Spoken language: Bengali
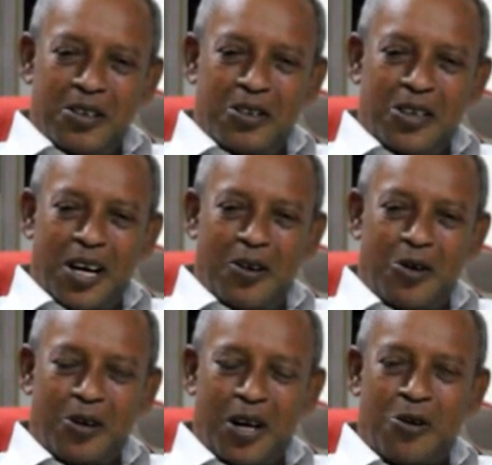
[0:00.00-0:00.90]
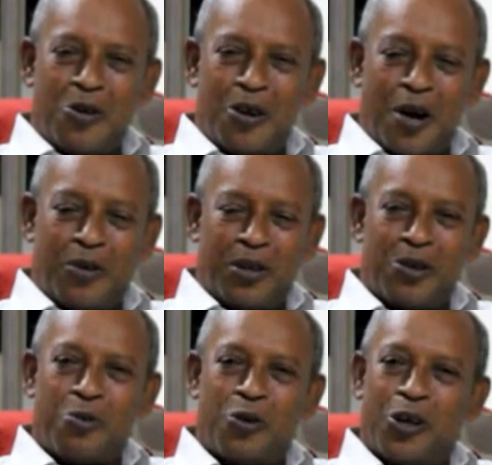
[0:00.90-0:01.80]
তো যাই হোক এখন
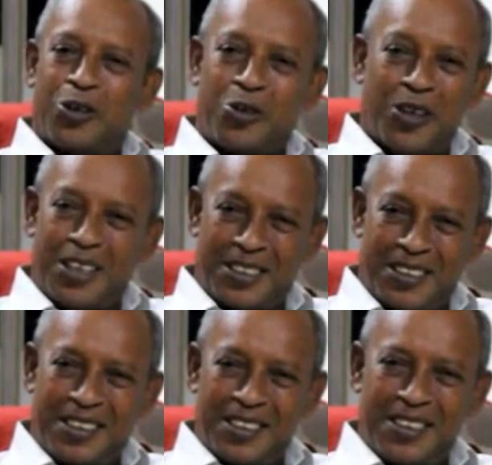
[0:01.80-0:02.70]
আমাদেরও বয়স হয়ে গেছে